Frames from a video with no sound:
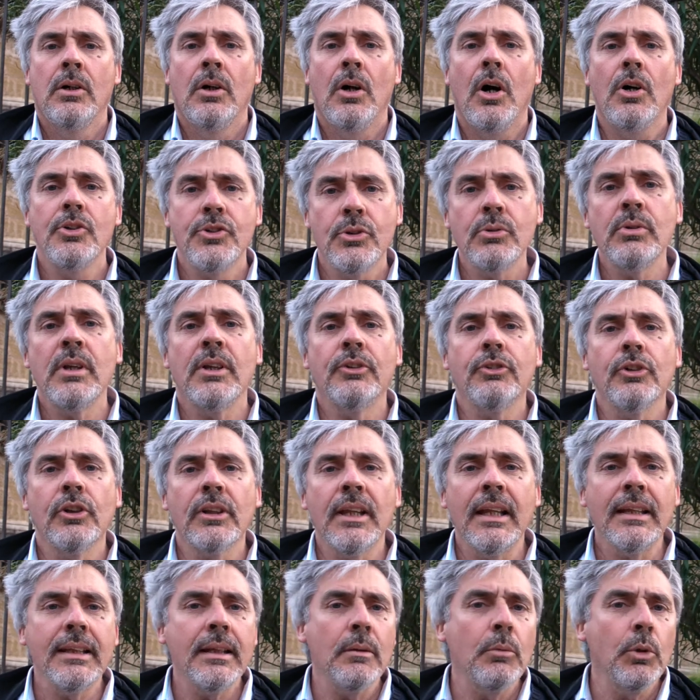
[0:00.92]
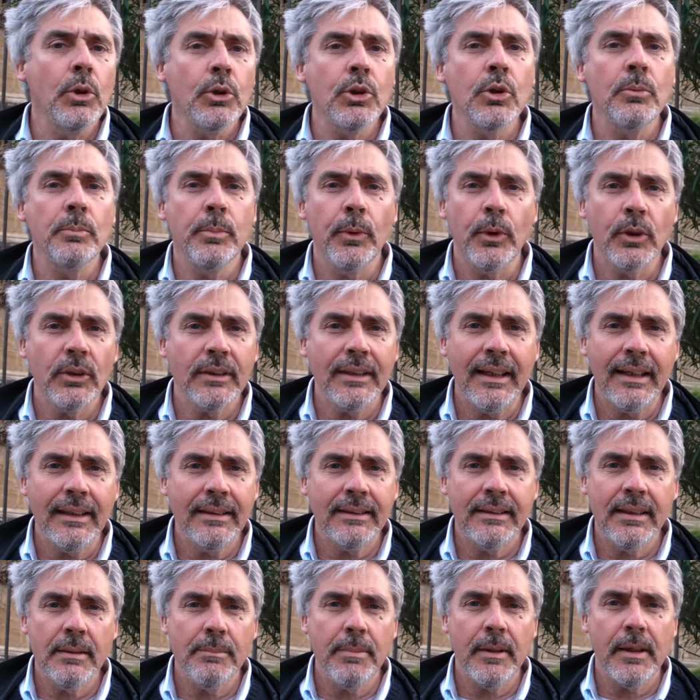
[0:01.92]
Oggi è una giornata molto
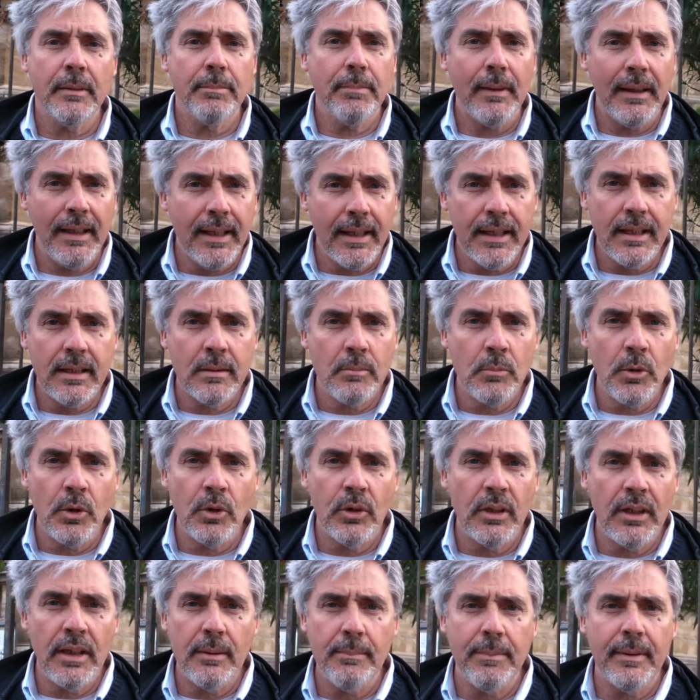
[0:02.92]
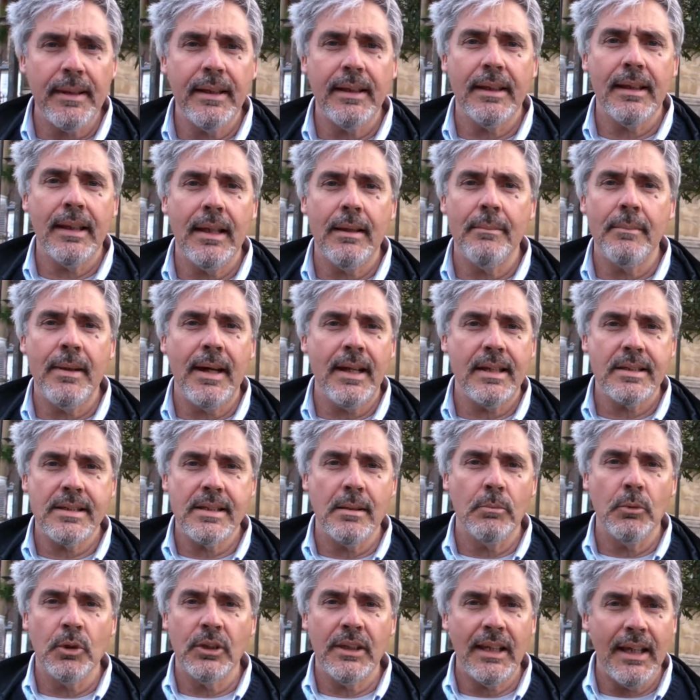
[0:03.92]
importante per Palermo e per la
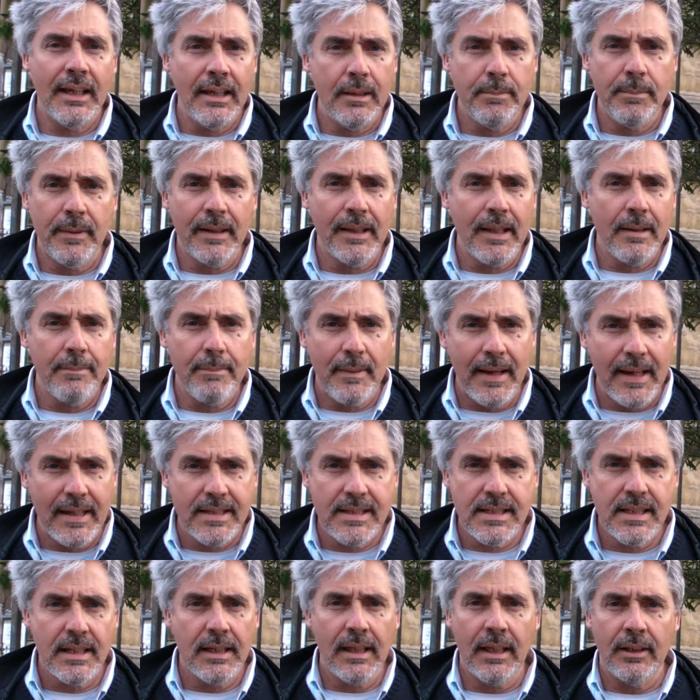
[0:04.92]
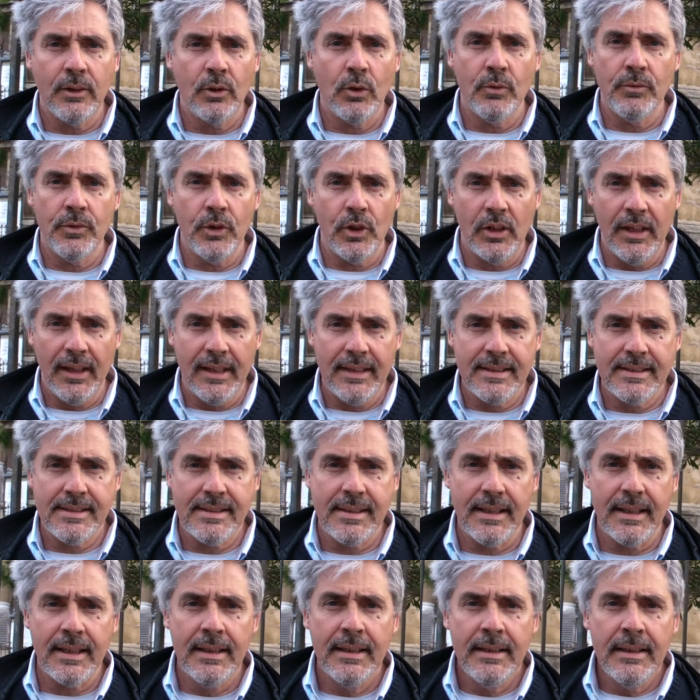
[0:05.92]
Marcia Mondiale per la Pace e la Non
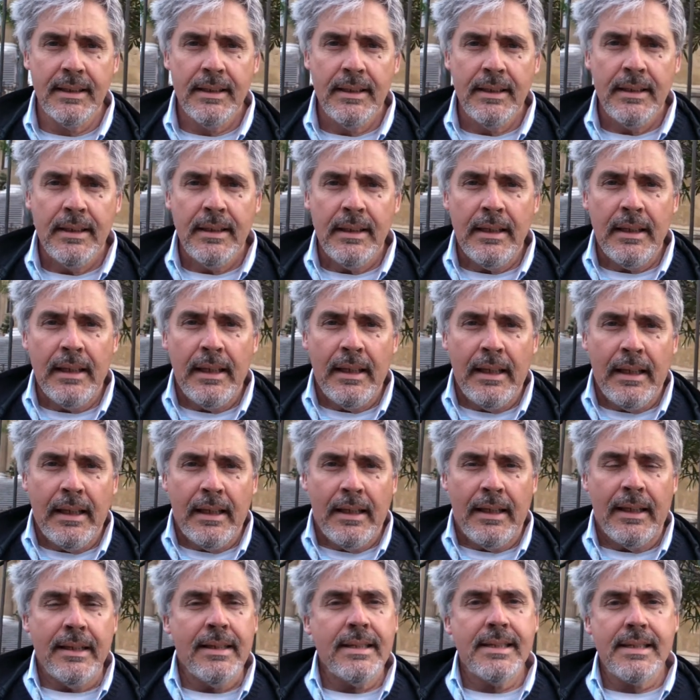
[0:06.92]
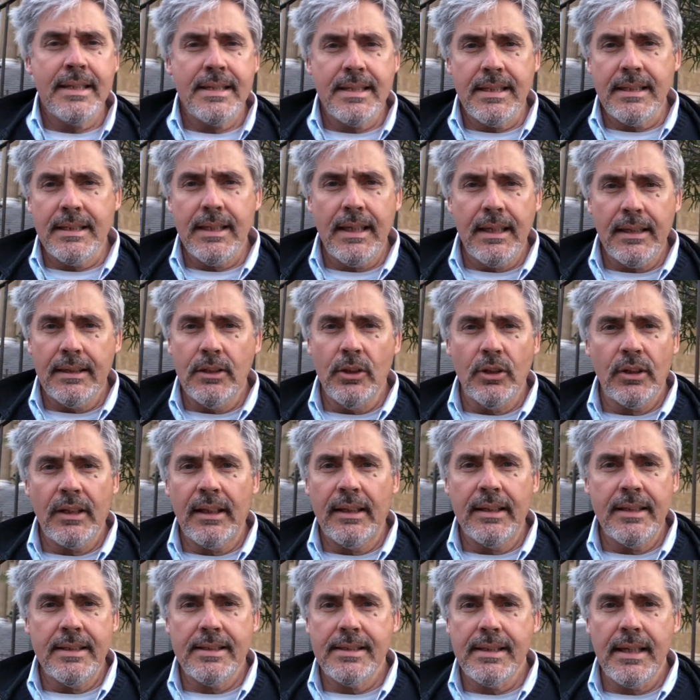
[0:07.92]
Violenza. La necessità di
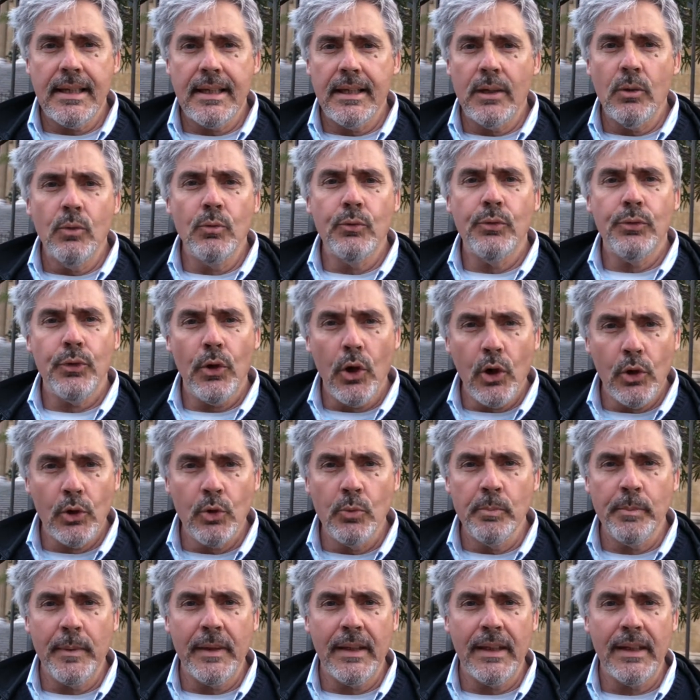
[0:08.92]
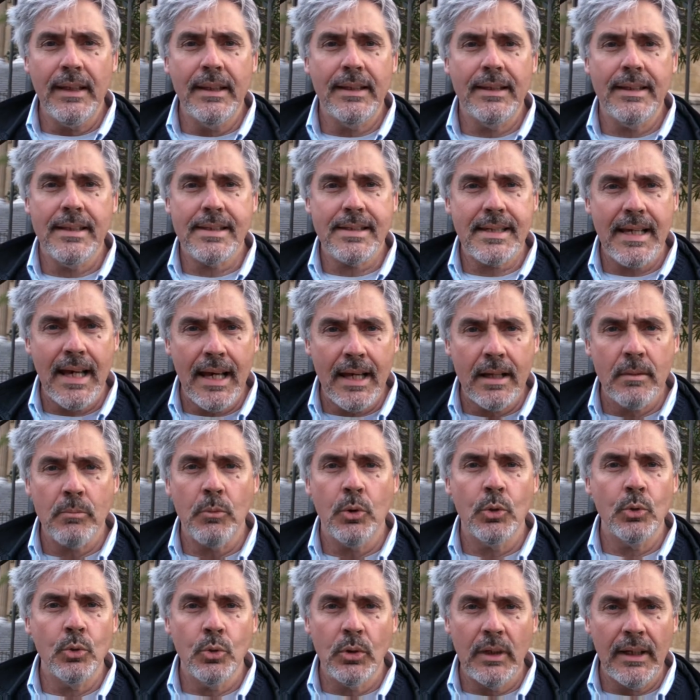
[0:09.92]
organizzare un forum per il
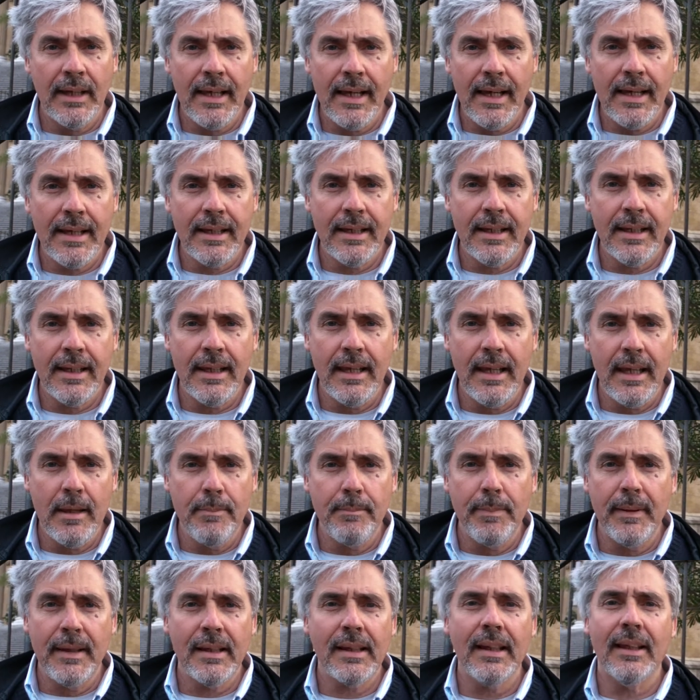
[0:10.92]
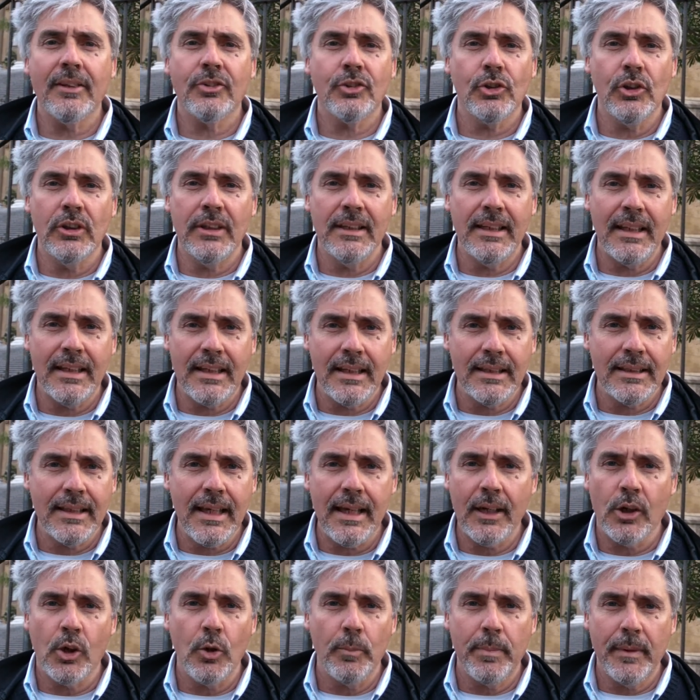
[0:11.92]
disarmo nucleare e per la solidarietà
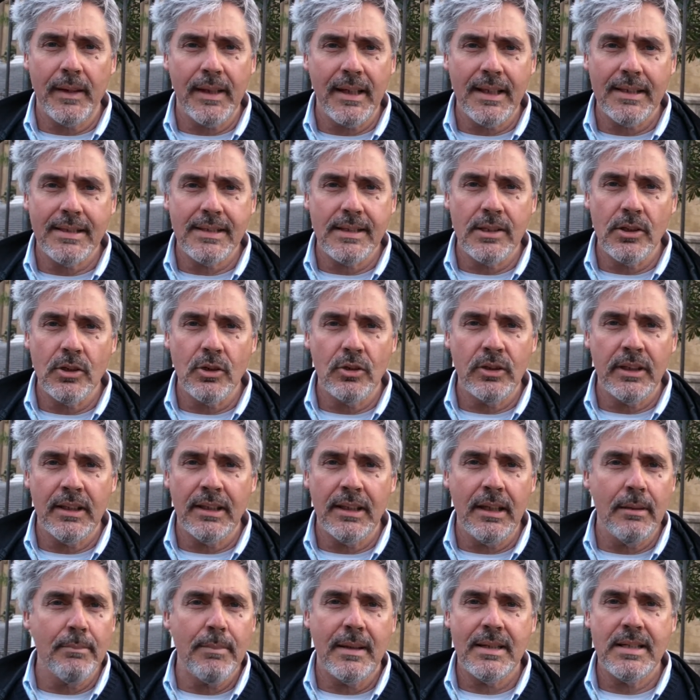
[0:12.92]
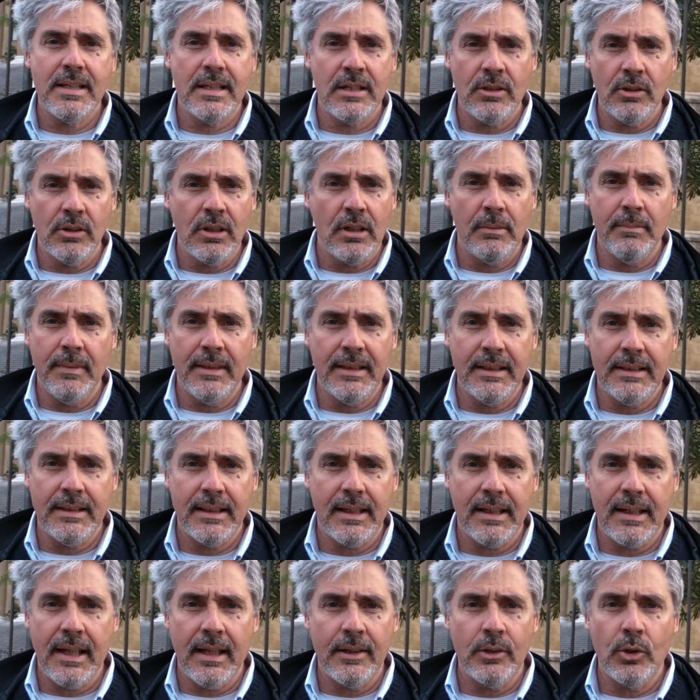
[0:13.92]
e cooperazioni nel bacino del
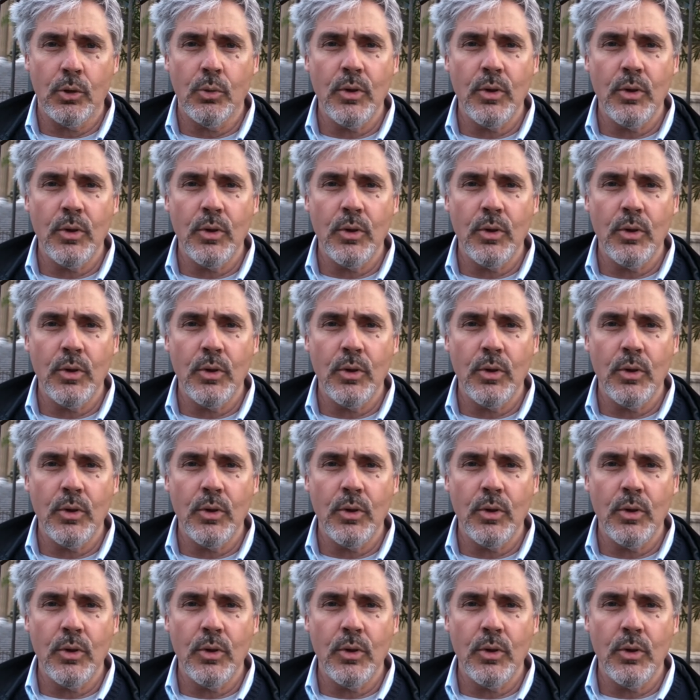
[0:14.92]
Mediterraneo.